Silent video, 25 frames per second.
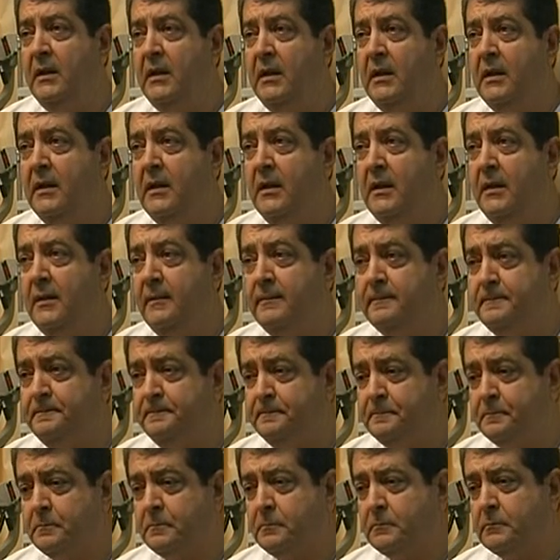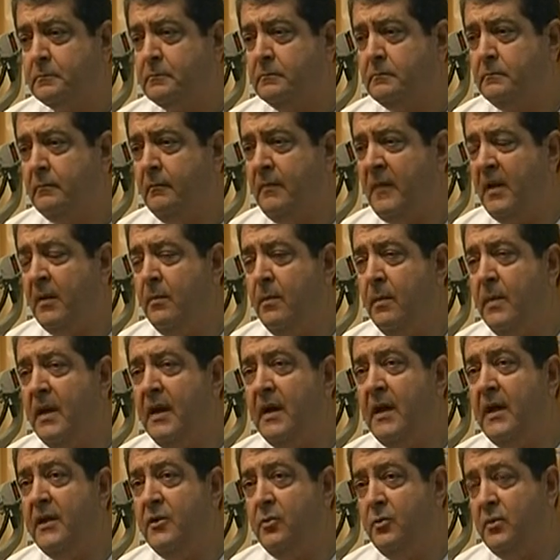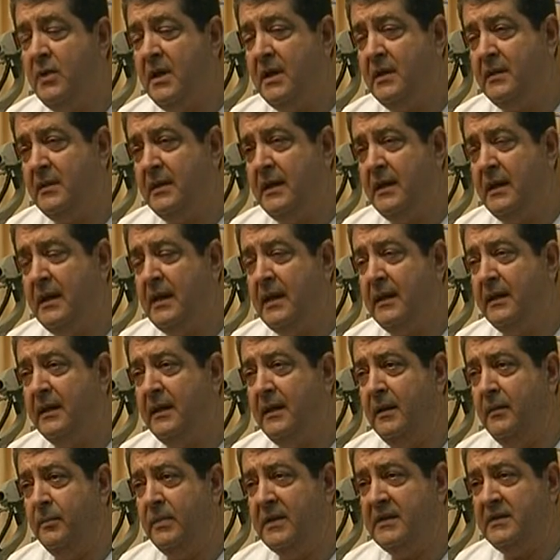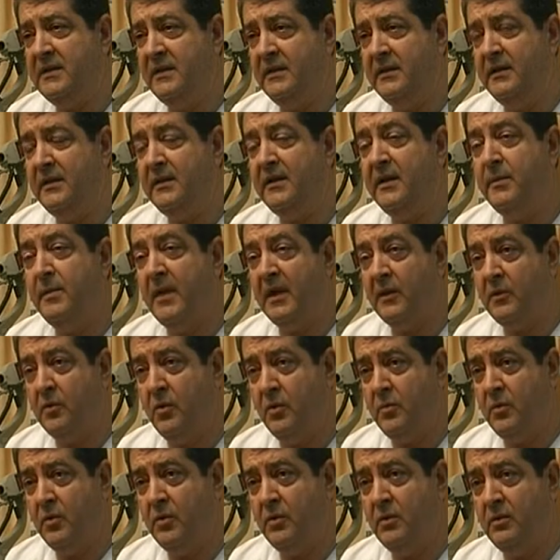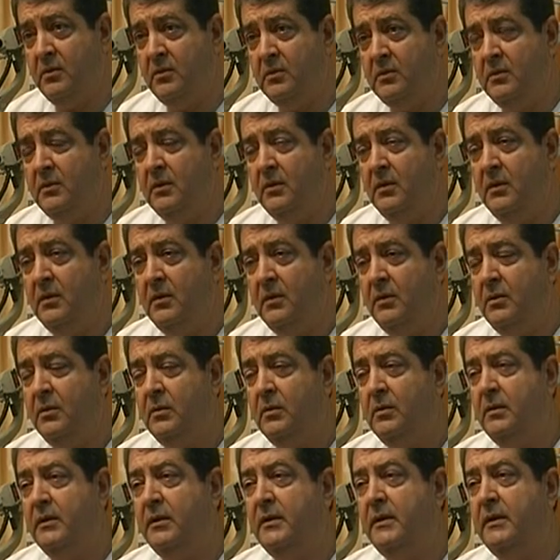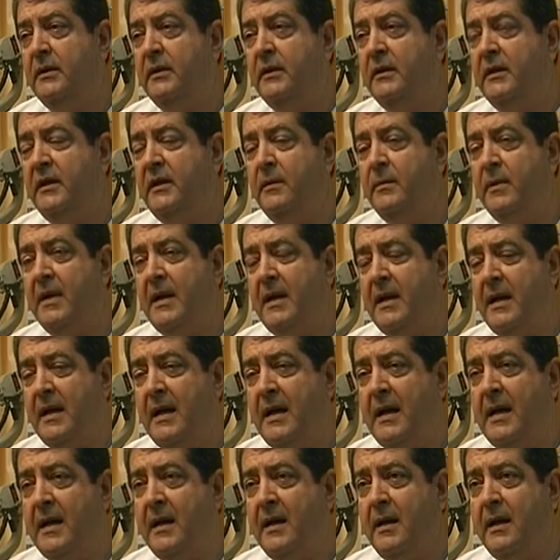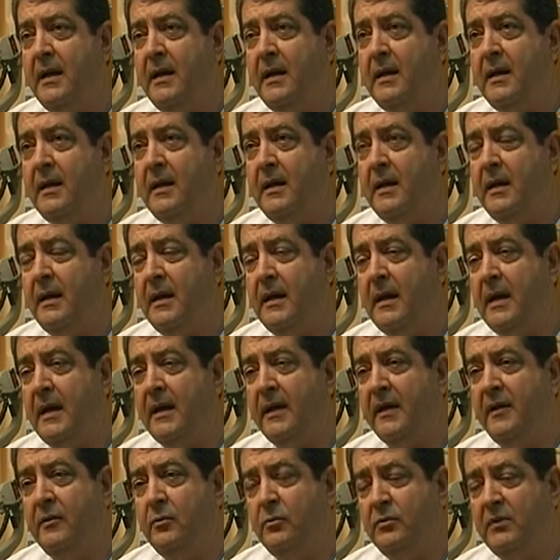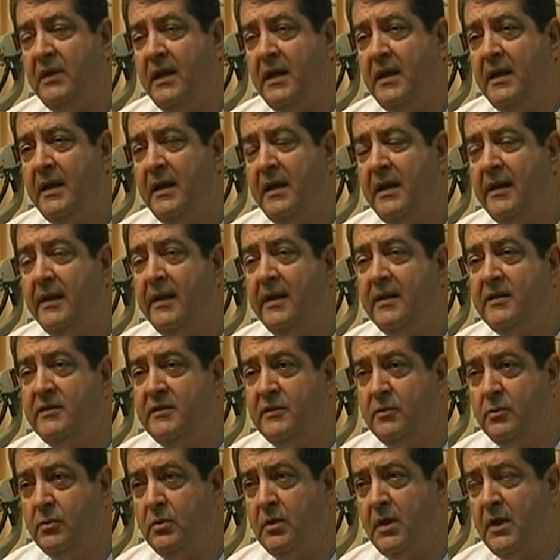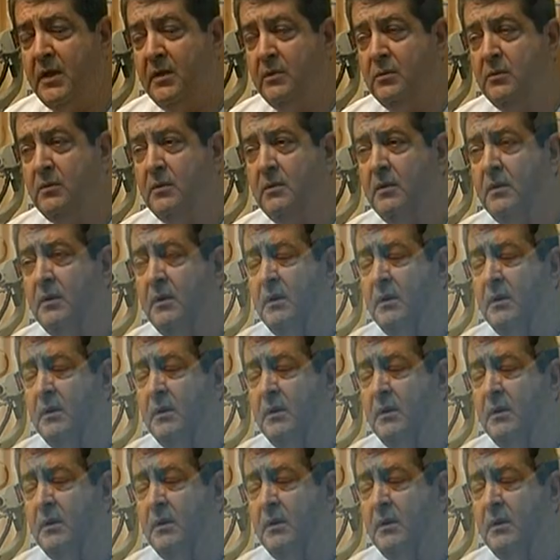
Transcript: y que van a ayudar a que el paciente esté más cómodo eh, y va a, redundar en que el cirujano,